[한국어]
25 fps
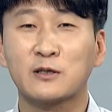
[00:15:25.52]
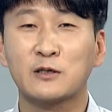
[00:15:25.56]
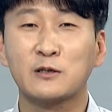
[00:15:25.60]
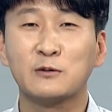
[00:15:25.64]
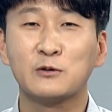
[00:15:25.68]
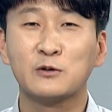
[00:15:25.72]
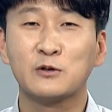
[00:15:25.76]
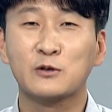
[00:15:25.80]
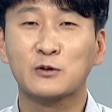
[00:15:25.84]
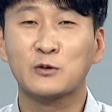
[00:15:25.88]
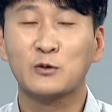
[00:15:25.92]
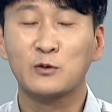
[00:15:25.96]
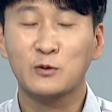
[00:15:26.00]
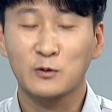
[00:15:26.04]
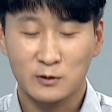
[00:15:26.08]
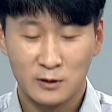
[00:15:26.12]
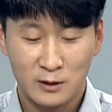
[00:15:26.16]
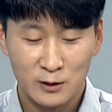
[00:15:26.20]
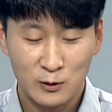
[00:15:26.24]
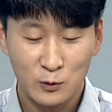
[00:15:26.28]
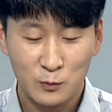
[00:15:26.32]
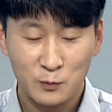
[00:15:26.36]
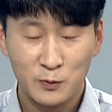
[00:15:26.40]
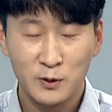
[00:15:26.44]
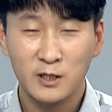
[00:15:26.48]
여러분들도
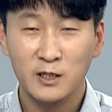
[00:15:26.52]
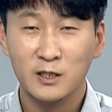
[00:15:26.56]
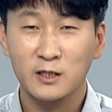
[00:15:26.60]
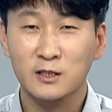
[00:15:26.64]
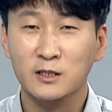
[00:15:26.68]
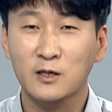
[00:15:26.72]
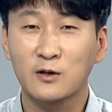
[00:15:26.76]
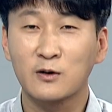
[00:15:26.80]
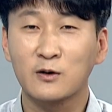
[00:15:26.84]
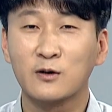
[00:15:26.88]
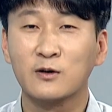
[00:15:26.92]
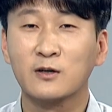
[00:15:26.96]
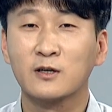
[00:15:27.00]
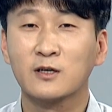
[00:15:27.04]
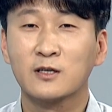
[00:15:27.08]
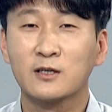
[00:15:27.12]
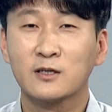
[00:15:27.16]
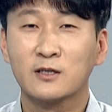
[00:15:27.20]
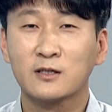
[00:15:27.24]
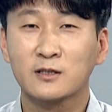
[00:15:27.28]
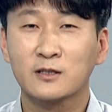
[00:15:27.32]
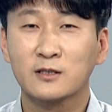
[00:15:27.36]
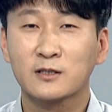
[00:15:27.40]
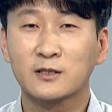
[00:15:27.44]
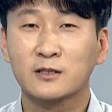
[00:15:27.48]
TOP 저
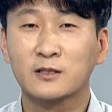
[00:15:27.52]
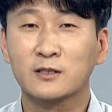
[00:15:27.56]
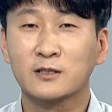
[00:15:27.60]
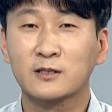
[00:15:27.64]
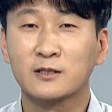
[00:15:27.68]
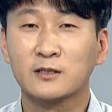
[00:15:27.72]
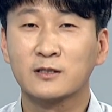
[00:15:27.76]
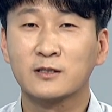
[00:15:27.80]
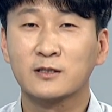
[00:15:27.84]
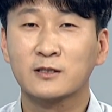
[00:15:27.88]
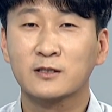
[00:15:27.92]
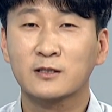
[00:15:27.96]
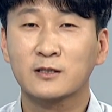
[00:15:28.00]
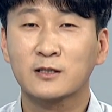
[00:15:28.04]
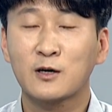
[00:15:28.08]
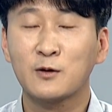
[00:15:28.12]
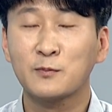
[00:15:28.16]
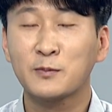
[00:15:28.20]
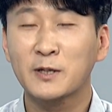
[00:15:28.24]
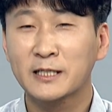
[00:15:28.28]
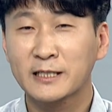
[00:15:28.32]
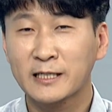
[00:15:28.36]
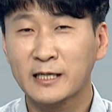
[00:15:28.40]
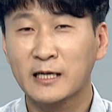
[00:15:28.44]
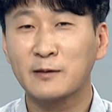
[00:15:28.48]
그
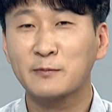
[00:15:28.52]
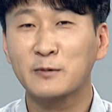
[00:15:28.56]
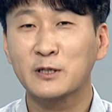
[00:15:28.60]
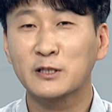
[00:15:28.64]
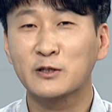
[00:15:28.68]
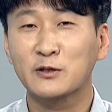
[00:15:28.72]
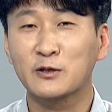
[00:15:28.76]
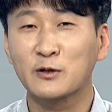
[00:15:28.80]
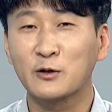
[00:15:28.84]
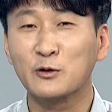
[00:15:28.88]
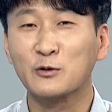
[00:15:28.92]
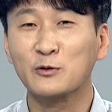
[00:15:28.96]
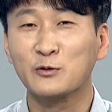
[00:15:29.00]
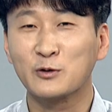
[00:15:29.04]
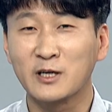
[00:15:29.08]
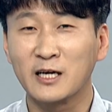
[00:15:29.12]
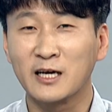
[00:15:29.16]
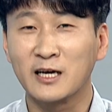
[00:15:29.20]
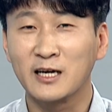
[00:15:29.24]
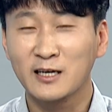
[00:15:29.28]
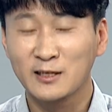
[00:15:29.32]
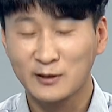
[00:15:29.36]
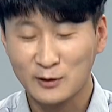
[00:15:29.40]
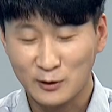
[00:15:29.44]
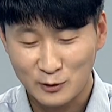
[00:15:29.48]
커피 한잔 하면서 여유 있게
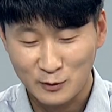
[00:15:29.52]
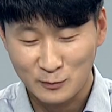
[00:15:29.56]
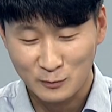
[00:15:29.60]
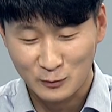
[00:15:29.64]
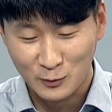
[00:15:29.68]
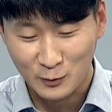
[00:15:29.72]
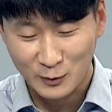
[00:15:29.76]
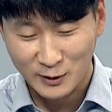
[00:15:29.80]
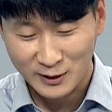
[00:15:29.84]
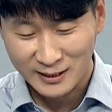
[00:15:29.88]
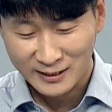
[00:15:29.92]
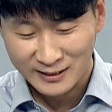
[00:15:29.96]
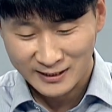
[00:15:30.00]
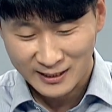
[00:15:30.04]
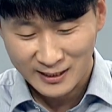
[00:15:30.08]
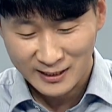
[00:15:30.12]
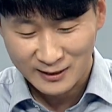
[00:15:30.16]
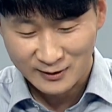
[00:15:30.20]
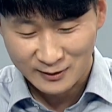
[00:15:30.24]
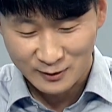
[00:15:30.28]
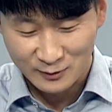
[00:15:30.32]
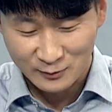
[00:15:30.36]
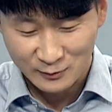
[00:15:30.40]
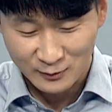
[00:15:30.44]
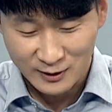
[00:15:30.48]
네. 썼으면 좋겠다는
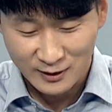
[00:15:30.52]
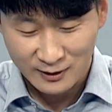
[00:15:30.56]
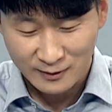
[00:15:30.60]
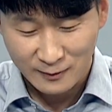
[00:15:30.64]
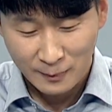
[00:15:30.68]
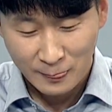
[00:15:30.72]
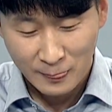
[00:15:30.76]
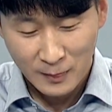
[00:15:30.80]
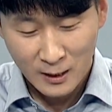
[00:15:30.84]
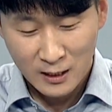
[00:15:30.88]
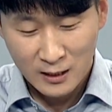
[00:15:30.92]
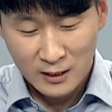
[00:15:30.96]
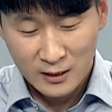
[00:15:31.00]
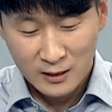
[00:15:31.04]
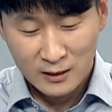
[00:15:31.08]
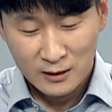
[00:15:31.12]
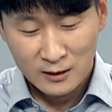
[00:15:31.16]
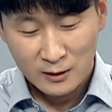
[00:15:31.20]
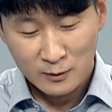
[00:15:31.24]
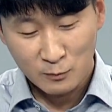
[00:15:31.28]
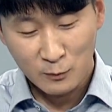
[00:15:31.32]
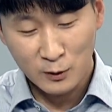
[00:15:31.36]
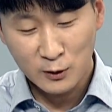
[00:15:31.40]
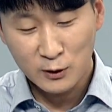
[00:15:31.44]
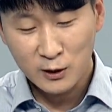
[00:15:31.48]
생각이 들었고요. 네.
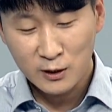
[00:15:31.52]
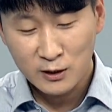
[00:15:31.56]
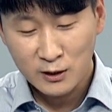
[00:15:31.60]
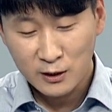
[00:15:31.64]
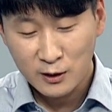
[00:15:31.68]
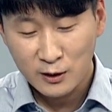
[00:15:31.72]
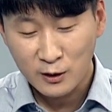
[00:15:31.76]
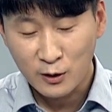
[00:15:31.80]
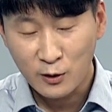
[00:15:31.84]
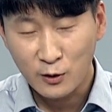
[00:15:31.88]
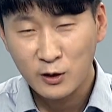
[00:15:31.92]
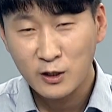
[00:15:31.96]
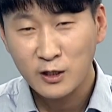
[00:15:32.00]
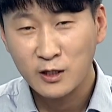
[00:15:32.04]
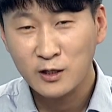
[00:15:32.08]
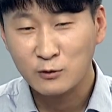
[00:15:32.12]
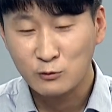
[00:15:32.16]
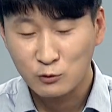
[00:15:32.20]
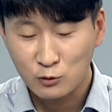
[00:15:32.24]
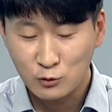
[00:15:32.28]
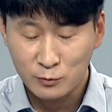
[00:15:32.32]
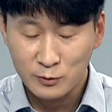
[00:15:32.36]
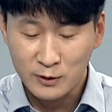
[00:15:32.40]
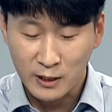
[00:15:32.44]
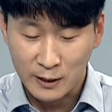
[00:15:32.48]
먼저 이제 여기
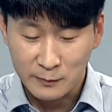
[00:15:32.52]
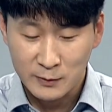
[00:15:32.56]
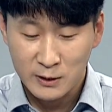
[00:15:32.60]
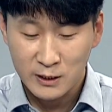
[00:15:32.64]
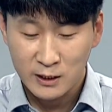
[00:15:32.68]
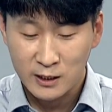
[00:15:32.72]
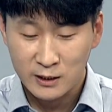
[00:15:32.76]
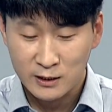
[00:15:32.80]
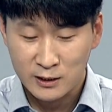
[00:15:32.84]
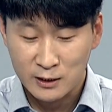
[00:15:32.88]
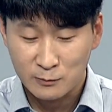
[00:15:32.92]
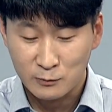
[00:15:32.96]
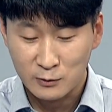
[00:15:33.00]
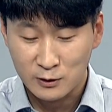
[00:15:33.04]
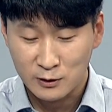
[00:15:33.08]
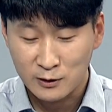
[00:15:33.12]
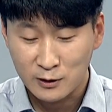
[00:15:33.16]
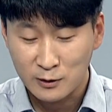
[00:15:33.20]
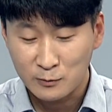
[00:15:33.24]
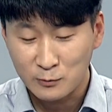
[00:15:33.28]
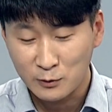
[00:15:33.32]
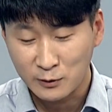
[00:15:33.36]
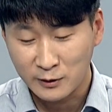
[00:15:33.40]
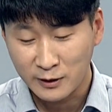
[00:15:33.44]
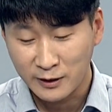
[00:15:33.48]
두 분 MC께 질문
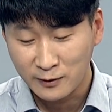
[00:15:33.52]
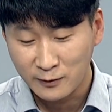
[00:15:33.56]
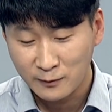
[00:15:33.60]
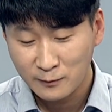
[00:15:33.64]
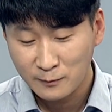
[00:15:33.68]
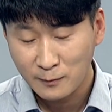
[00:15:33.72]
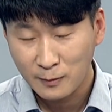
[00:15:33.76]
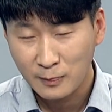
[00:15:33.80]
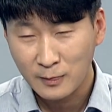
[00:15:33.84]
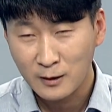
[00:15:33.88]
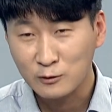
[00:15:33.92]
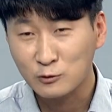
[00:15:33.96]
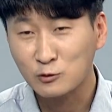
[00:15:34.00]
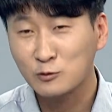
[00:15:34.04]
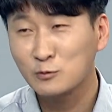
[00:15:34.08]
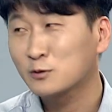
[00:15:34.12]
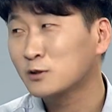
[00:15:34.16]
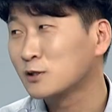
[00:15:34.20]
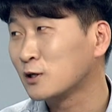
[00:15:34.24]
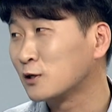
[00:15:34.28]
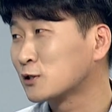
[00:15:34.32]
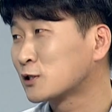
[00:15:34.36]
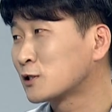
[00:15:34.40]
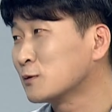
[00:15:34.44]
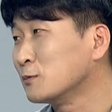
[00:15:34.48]
드려볼게요. 어, 네.
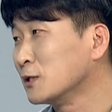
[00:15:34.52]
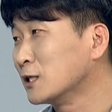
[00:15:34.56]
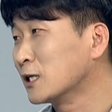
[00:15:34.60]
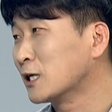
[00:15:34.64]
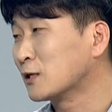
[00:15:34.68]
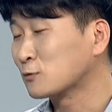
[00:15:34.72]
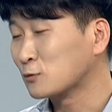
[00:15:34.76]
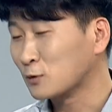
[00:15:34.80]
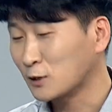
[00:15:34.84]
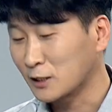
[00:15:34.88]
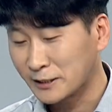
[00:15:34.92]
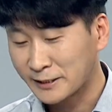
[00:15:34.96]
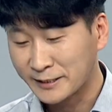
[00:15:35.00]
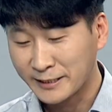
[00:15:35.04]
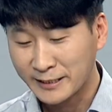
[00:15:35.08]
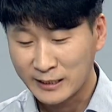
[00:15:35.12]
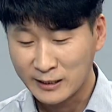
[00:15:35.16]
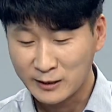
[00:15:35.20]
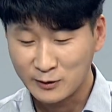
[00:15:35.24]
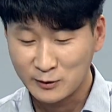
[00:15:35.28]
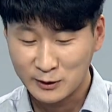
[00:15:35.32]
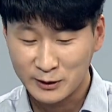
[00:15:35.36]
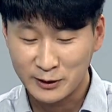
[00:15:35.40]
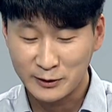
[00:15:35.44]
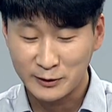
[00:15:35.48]
두분 열심히 일하고
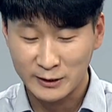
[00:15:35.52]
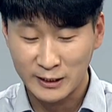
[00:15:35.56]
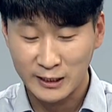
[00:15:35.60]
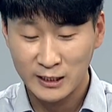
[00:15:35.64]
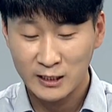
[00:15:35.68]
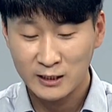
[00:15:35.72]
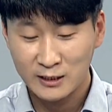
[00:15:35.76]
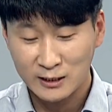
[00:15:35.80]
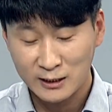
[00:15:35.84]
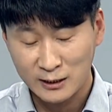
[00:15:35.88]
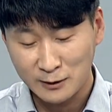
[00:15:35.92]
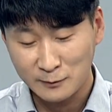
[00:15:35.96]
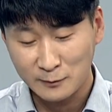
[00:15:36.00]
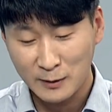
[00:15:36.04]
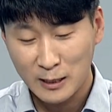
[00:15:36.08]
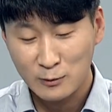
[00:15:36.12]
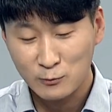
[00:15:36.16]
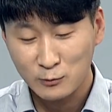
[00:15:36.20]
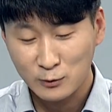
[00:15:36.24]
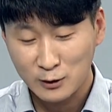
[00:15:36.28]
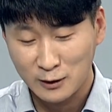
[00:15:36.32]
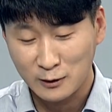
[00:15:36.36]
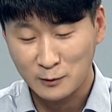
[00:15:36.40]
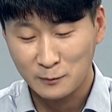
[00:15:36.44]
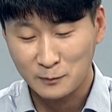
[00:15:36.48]
계시잖아요, 현재. 네. 지금
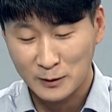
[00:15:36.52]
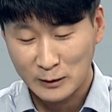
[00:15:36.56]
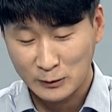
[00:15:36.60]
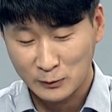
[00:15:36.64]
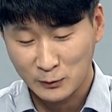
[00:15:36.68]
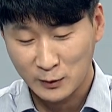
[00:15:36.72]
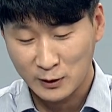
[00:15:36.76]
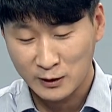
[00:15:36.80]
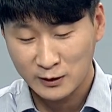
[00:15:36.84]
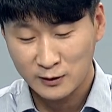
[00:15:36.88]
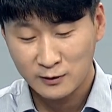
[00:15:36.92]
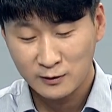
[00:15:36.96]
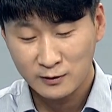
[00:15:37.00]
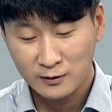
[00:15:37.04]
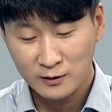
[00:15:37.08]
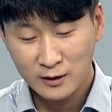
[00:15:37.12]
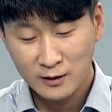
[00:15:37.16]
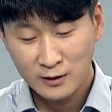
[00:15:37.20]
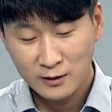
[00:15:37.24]
한국직업방송에서.